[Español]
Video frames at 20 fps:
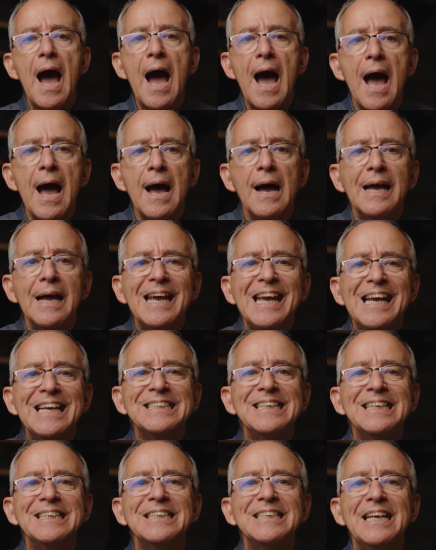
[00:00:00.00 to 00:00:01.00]
A
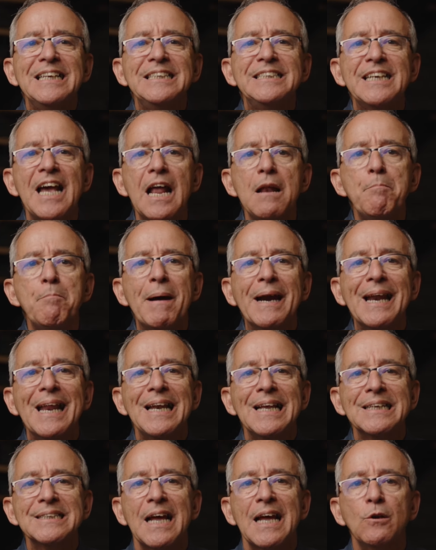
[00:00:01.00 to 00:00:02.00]
es esencial para
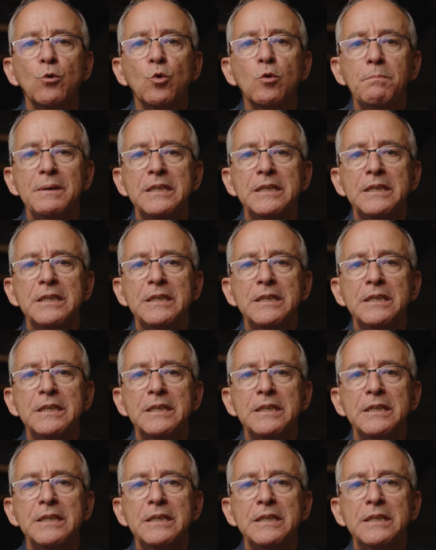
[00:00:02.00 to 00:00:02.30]
la salud